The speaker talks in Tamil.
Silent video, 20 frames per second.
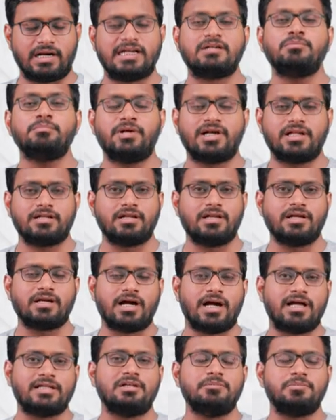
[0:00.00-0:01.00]
ரன் படத்துல
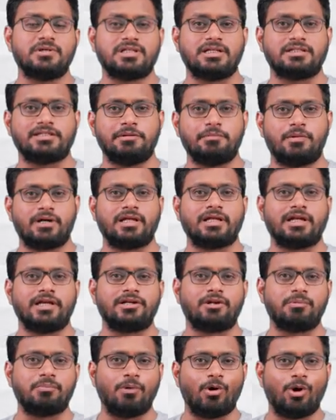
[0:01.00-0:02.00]
காதல் பிசாசை பாட்டை
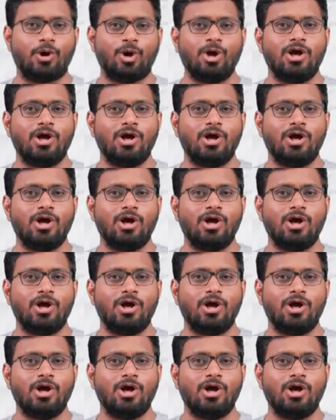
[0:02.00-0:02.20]
கேட்டிருப்போம்